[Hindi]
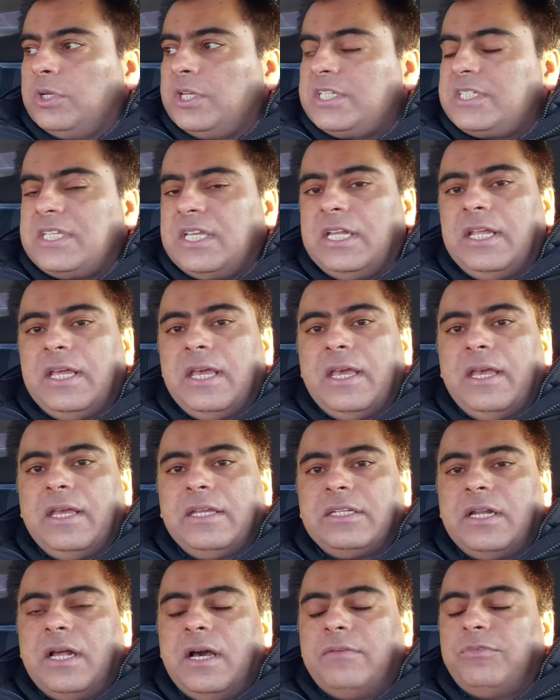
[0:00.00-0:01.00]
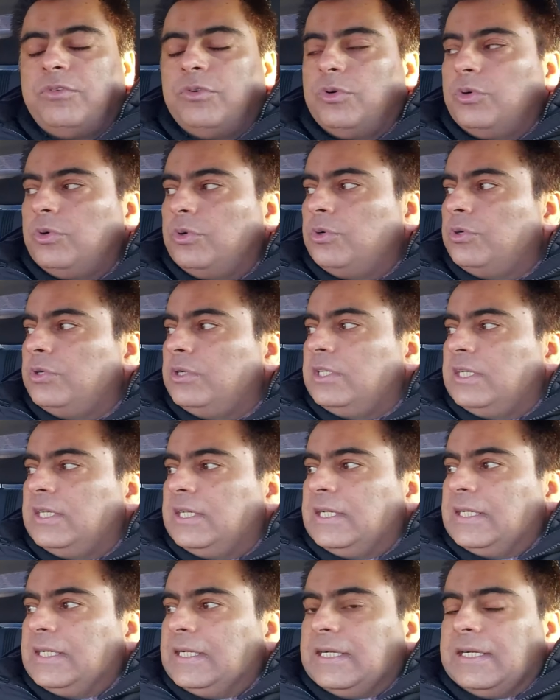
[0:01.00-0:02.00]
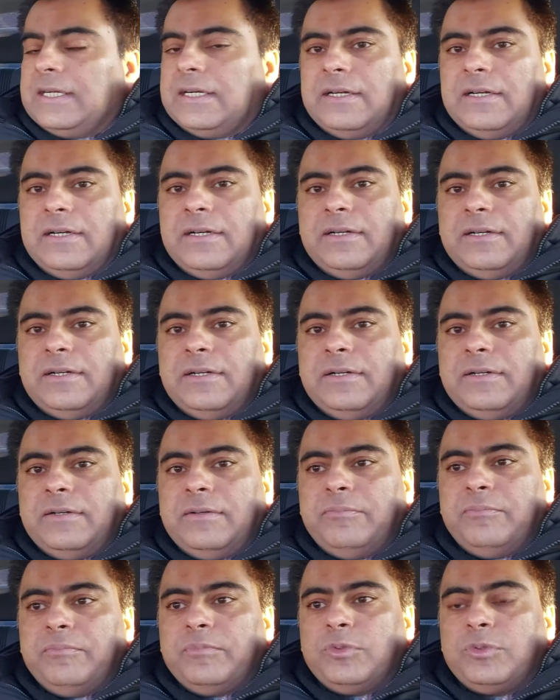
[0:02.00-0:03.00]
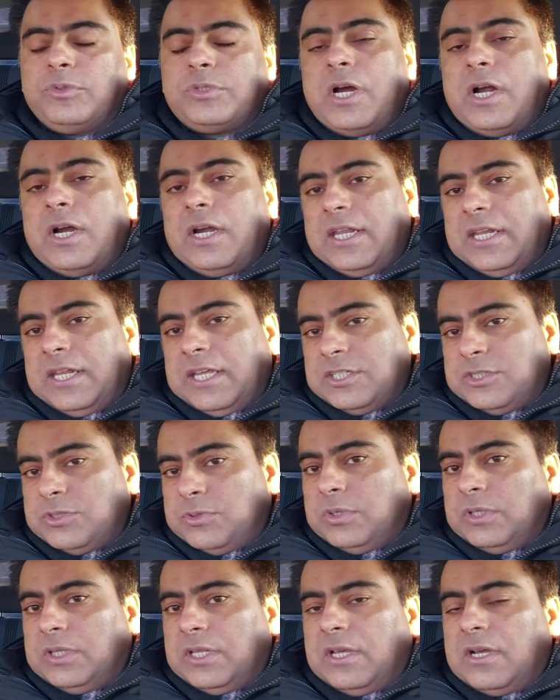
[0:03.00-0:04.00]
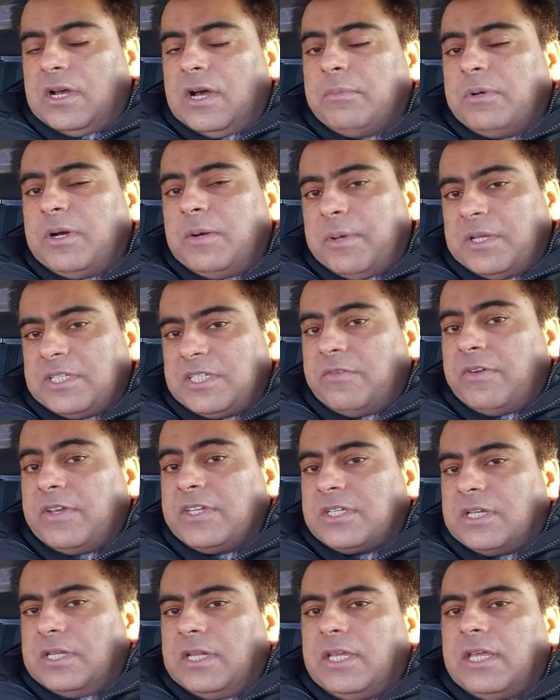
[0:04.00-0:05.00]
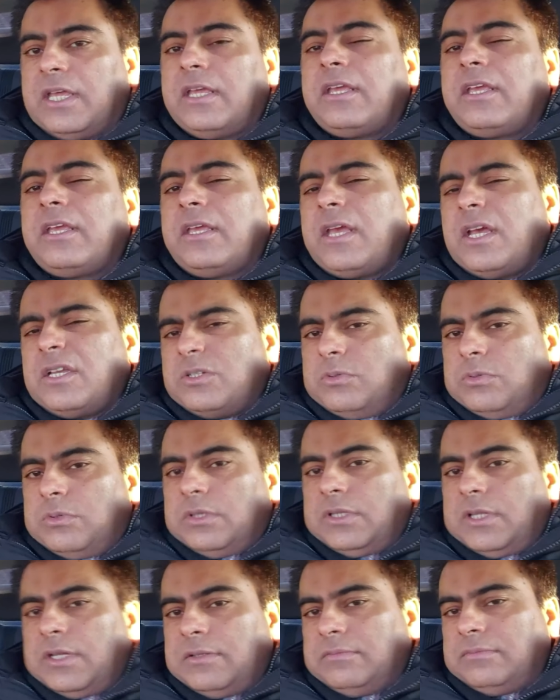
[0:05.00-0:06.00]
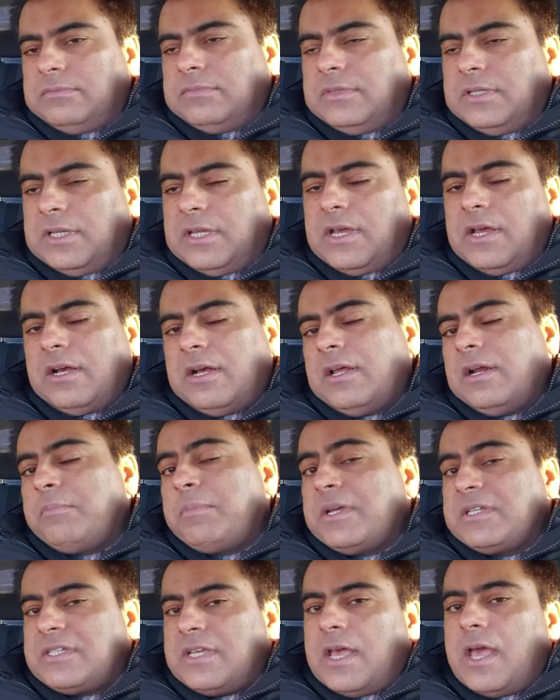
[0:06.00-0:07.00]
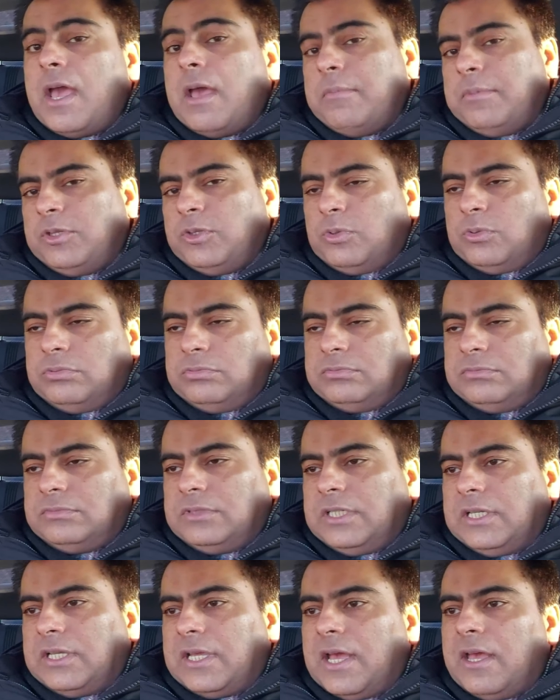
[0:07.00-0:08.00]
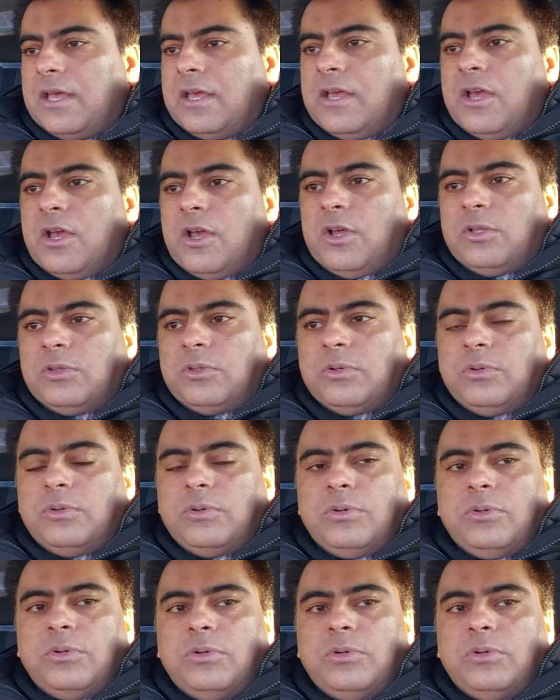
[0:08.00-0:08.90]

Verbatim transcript: इसीलिए जनाब वो आ, वो कार लेने की ज़रूरत नहीं काम का पैसे वेस्ट करने की क्या ज़रूरत है ठीक है अगर पैसे हैं अभी तो ठीक है तो